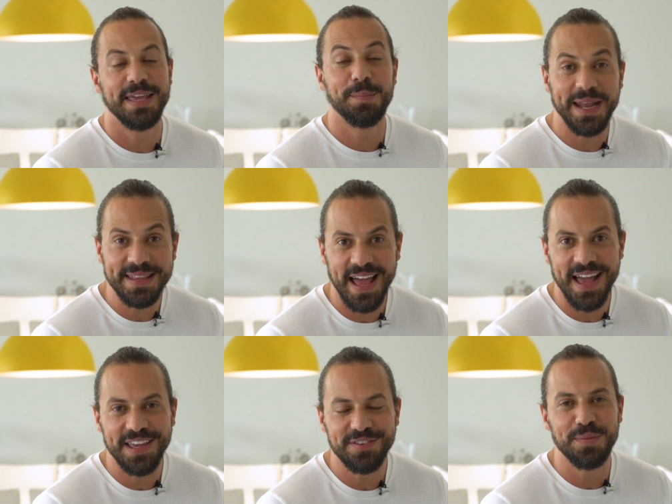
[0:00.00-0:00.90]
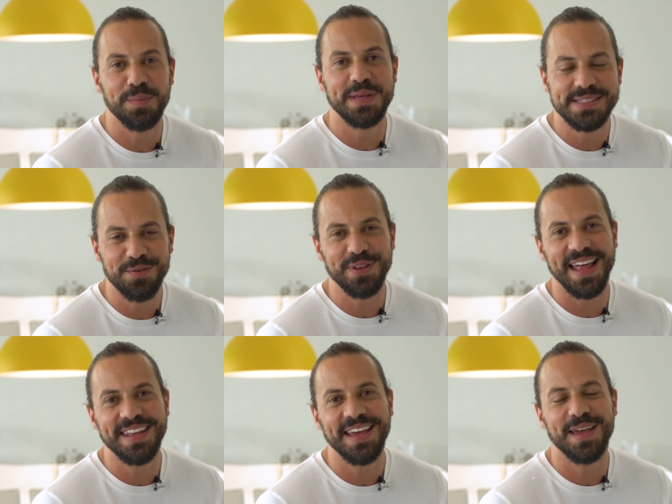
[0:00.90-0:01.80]
E para Target, missão
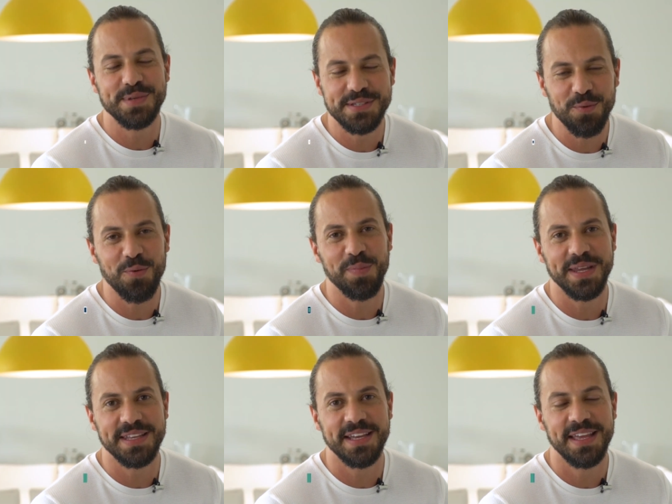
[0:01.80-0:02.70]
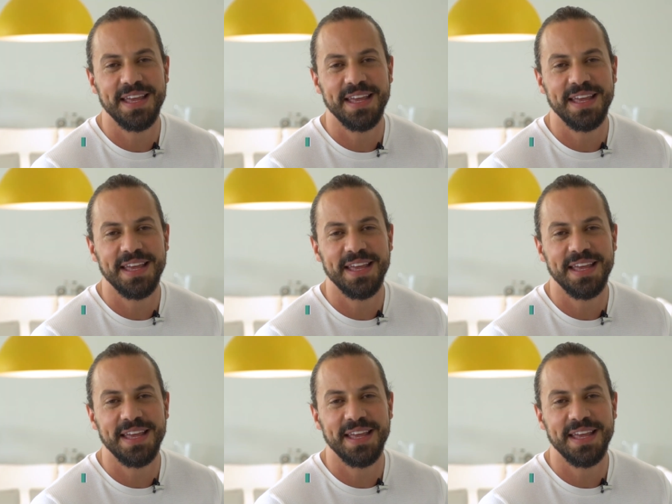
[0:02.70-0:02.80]
dada é missão cumprida.